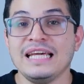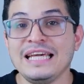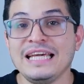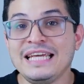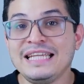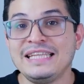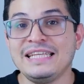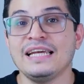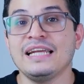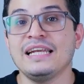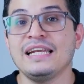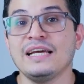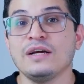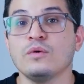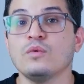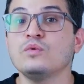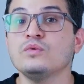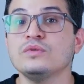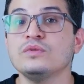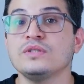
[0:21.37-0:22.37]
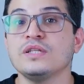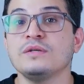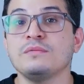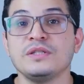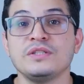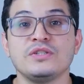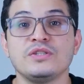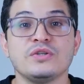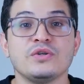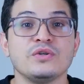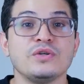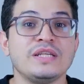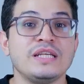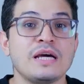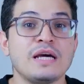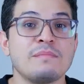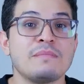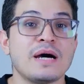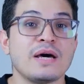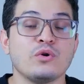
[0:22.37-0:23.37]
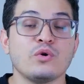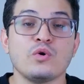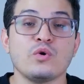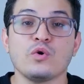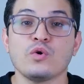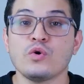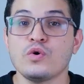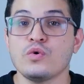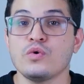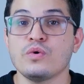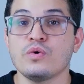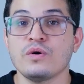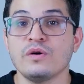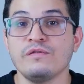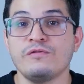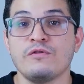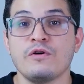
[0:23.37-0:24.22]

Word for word: y tienen un servicio llamado Google